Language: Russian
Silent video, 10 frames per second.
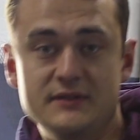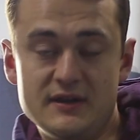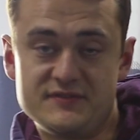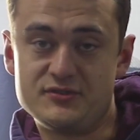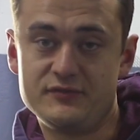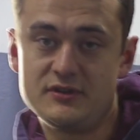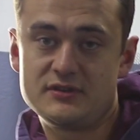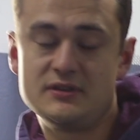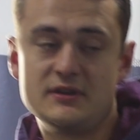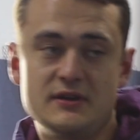Да, все
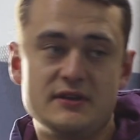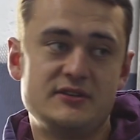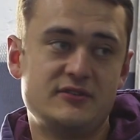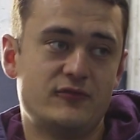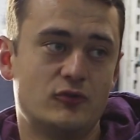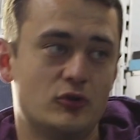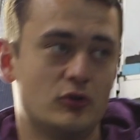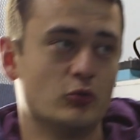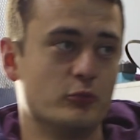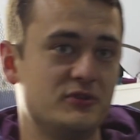верно.
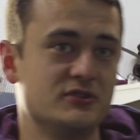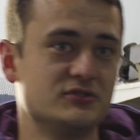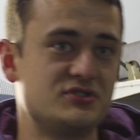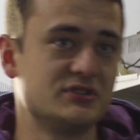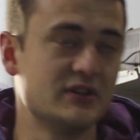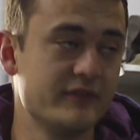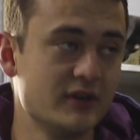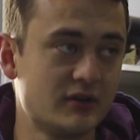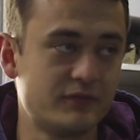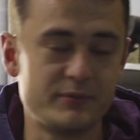Его убедил
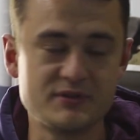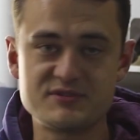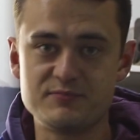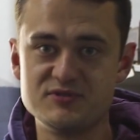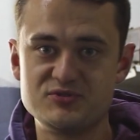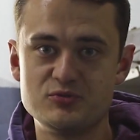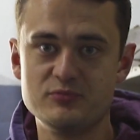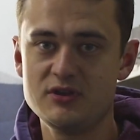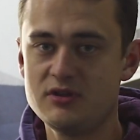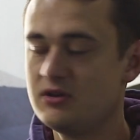человек, в принципе, из
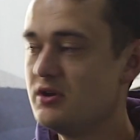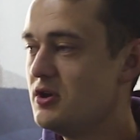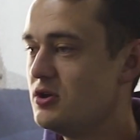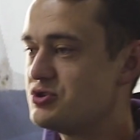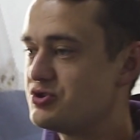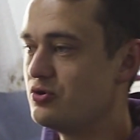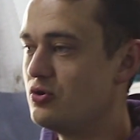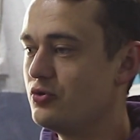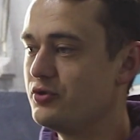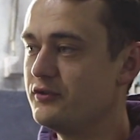Тюмени,
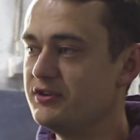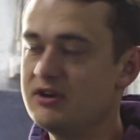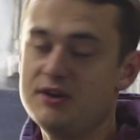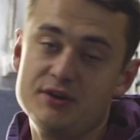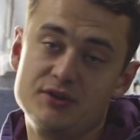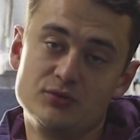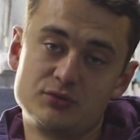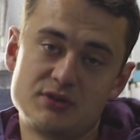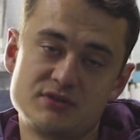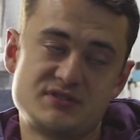что у него идеальный
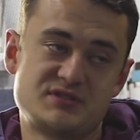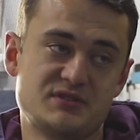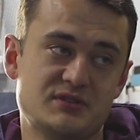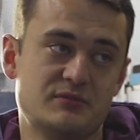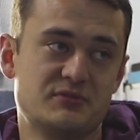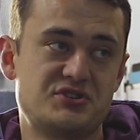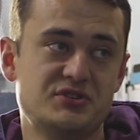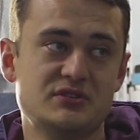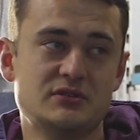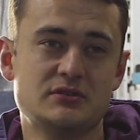редуктор с э,
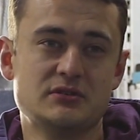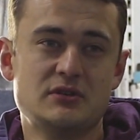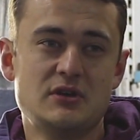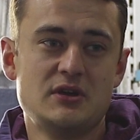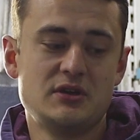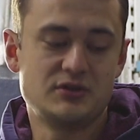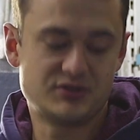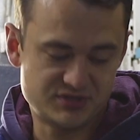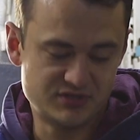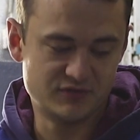машины
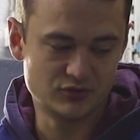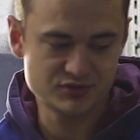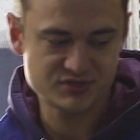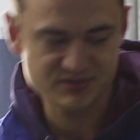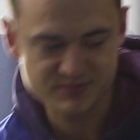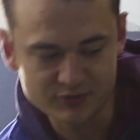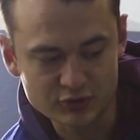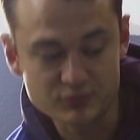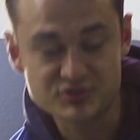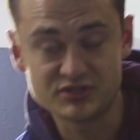XC90 с
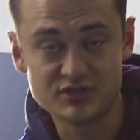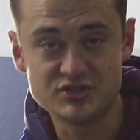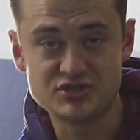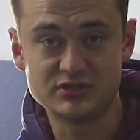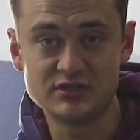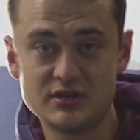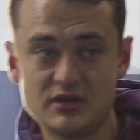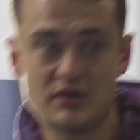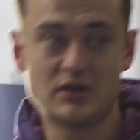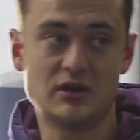мотором
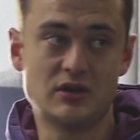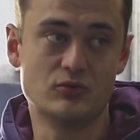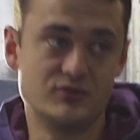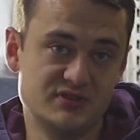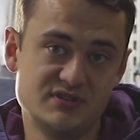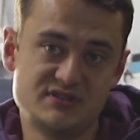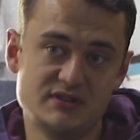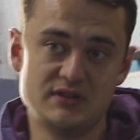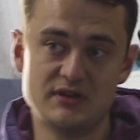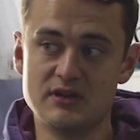4.4, а у
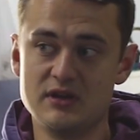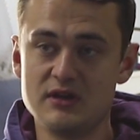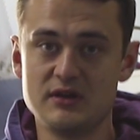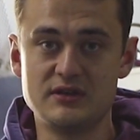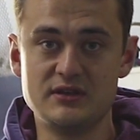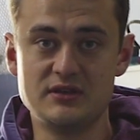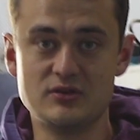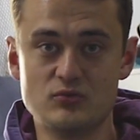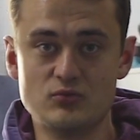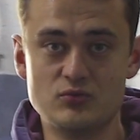дизеля
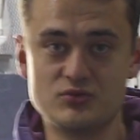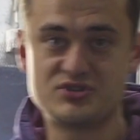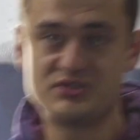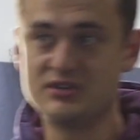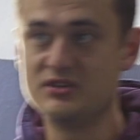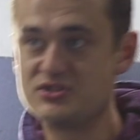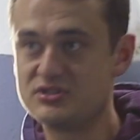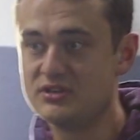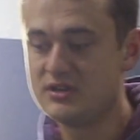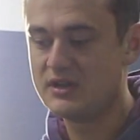и у
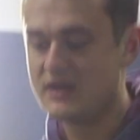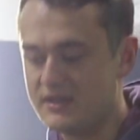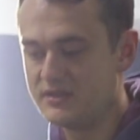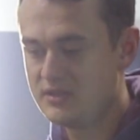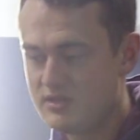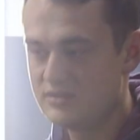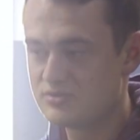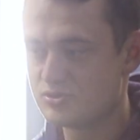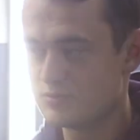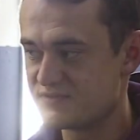4.4 они,
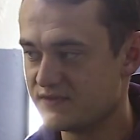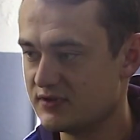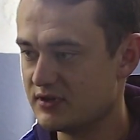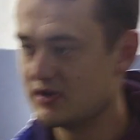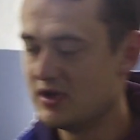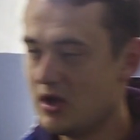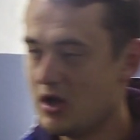собственно,